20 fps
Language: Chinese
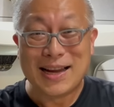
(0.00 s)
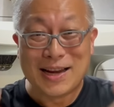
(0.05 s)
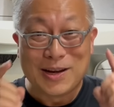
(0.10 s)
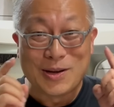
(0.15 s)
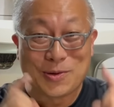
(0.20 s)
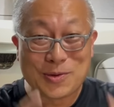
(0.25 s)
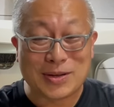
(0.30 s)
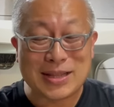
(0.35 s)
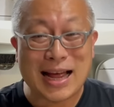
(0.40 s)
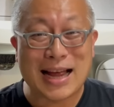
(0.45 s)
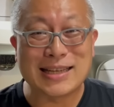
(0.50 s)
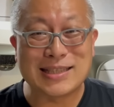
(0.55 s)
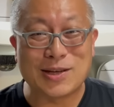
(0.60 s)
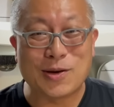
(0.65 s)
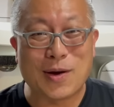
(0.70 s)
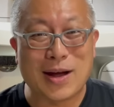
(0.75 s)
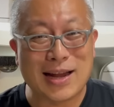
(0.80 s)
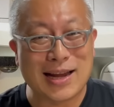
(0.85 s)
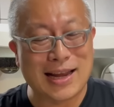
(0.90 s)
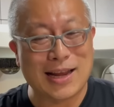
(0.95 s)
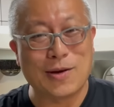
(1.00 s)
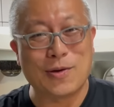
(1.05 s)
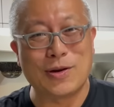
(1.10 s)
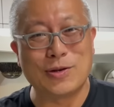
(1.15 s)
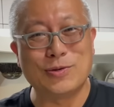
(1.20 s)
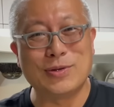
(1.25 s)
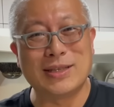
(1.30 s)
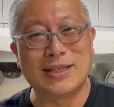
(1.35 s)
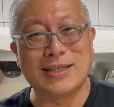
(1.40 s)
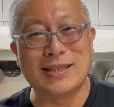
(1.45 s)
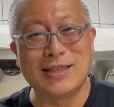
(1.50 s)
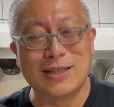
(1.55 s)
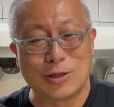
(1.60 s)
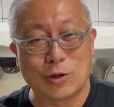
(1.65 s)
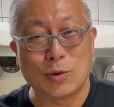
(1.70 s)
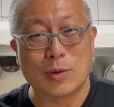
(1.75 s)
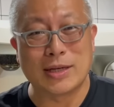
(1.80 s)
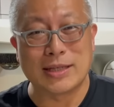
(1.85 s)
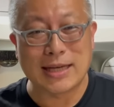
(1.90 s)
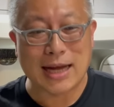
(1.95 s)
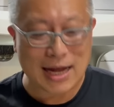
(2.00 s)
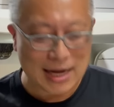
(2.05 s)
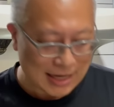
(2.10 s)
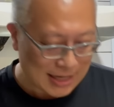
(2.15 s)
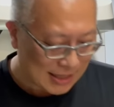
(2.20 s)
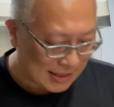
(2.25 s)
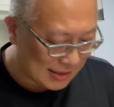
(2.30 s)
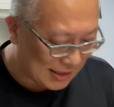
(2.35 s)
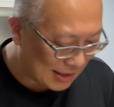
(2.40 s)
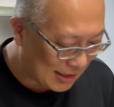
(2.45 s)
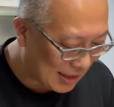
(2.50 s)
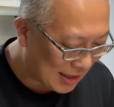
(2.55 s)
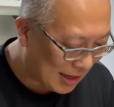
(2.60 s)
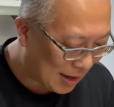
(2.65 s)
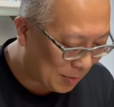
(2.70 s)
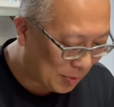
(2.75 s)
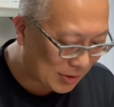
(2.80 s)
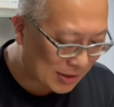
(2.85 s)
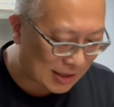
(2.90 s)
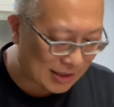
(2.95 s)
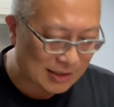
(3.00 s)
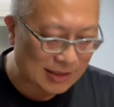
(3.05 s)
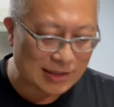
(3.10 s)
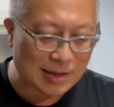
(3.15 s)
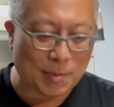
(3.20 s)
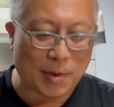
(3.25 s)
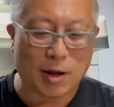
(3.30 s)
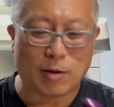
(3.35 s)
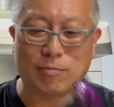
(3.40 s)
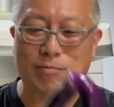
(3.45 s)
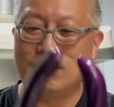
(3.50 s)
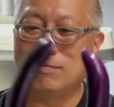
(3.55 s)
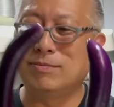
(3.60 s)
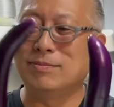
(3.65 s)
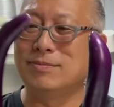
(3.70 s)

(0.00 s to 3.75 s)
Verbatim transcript: 如果大家喜欢，可以回去试做一下。今天老婆，这个是什么？